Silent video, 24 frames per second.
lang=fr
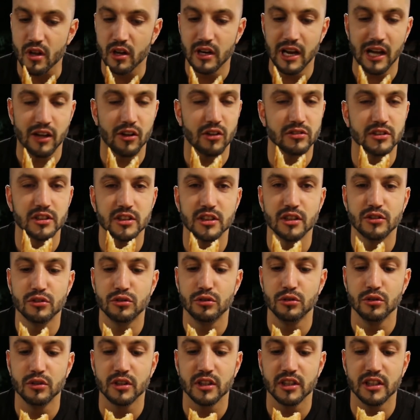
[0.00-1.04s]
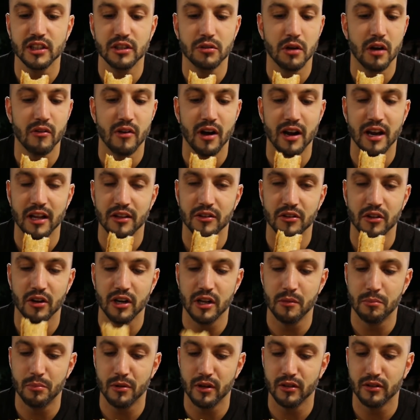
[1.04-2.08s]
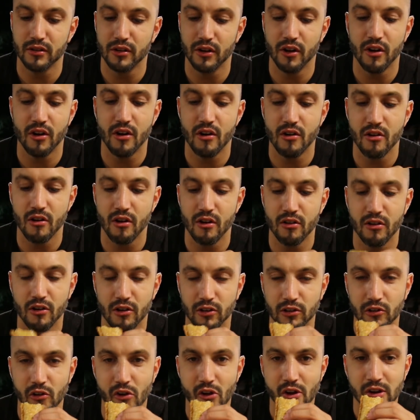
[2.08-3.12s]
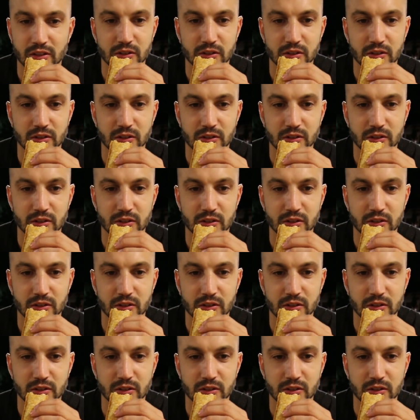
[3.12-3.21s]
La quantité de sucre qu'il doit avoir là-dedans, les potes. Oh là là.